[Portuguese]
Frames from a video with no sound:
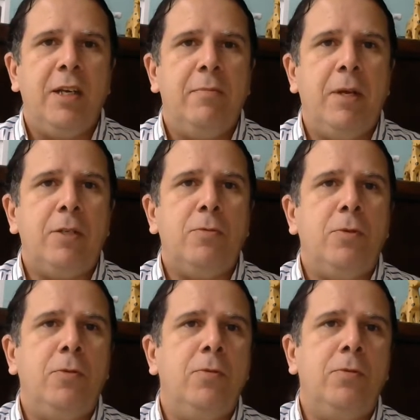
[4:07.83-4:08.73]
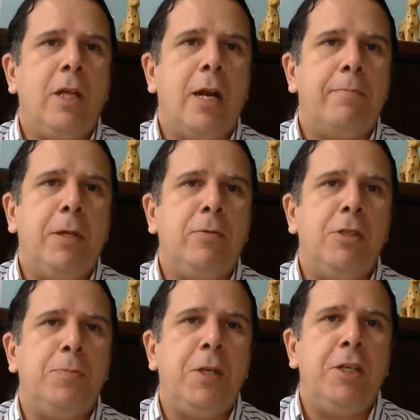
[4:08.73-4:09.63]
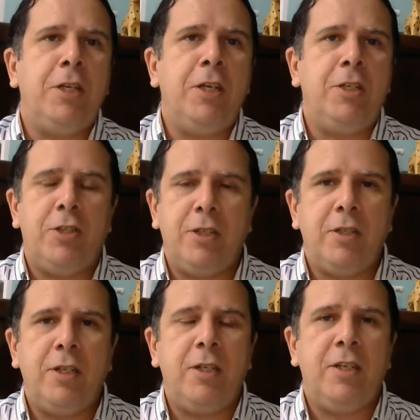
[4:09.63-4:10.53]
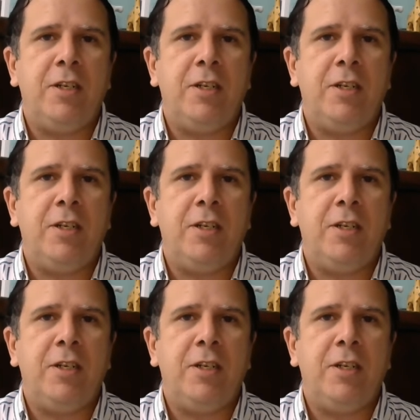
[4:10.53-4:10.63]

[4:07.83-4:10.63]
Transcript: mesmo um terapeuta experiente, né?